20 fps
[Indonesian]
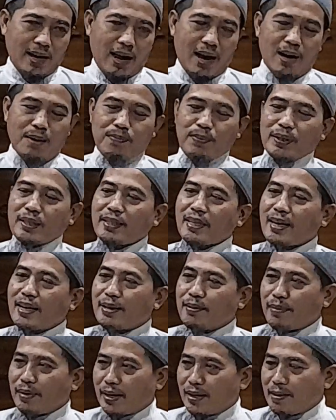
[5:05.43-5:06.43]
Harbenta
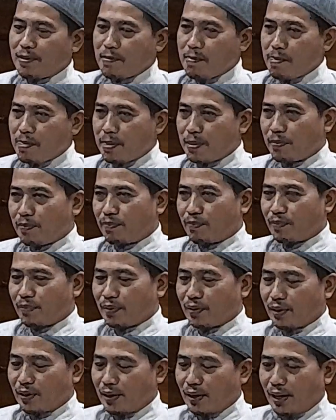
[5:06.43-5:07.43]
deh ya, pak.
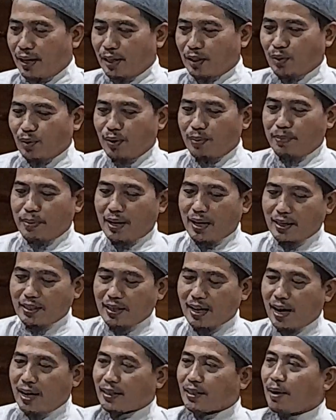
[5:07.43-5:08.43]
Itu
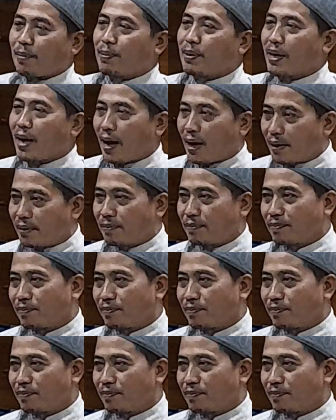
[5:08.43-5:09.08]
ibarat harta benda.